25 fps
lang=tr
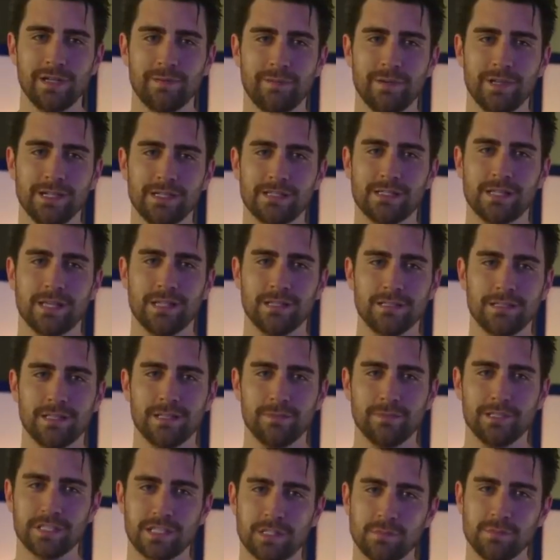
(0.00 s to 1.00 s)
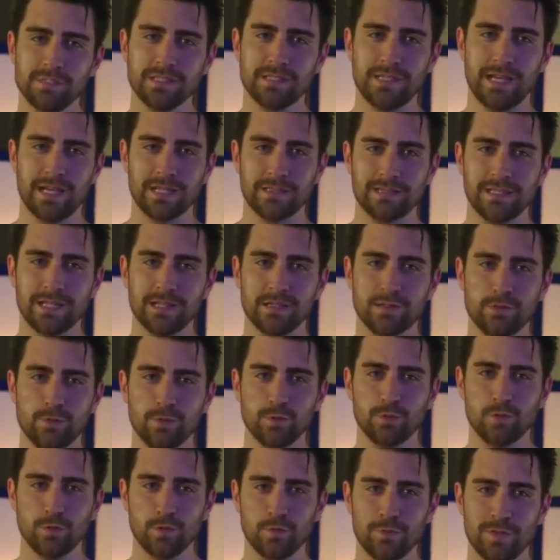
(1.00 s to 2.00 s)
yaparsan da başımız dertten
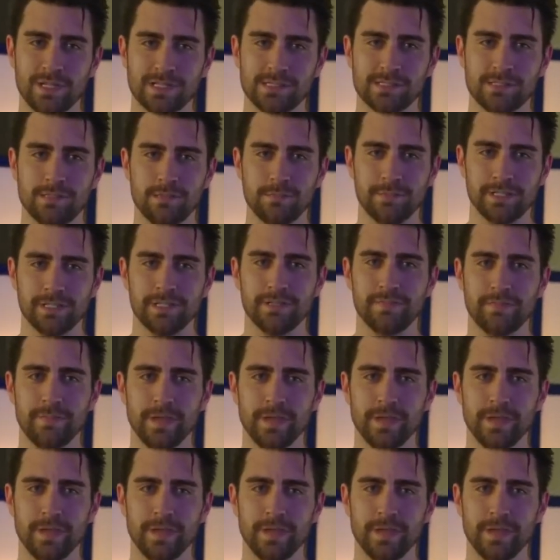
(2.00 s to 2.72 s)
kurtulmaz değil mi?